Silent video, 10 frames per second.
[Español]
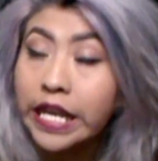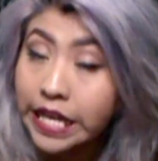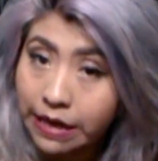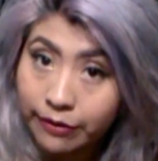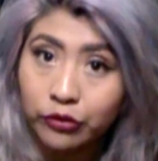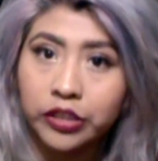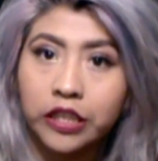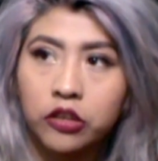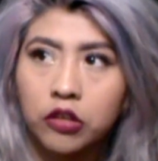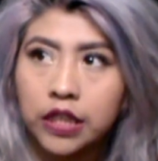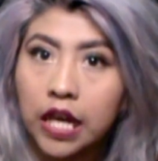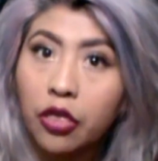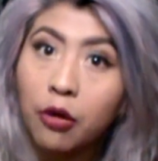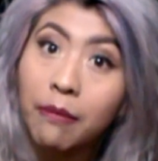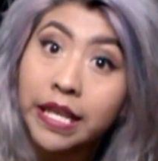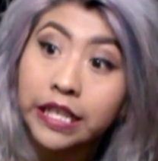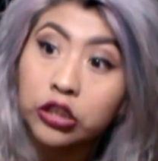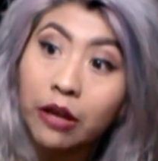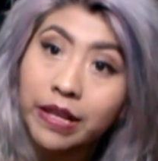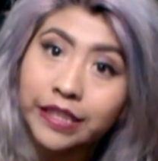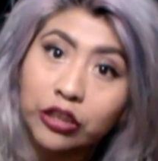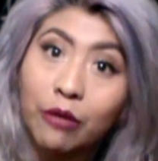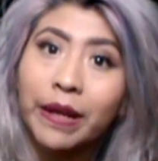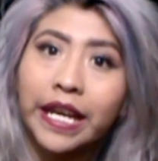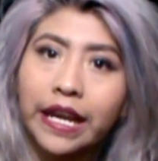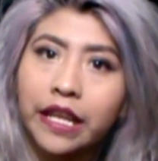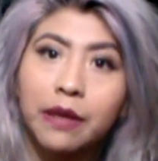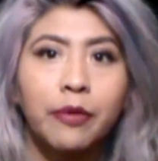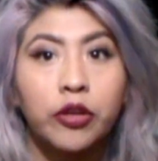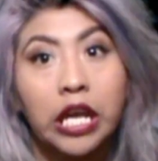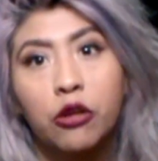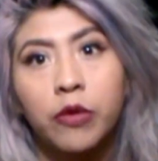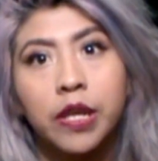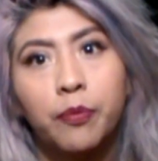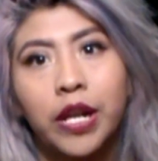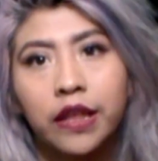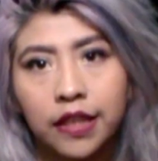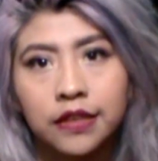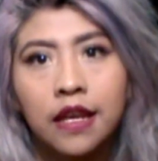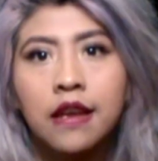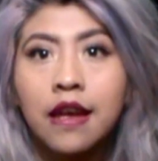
Y llevé un 5. Dije, no manches, todavía el 5 me queda grande, pero ya no voy a ir por el 3.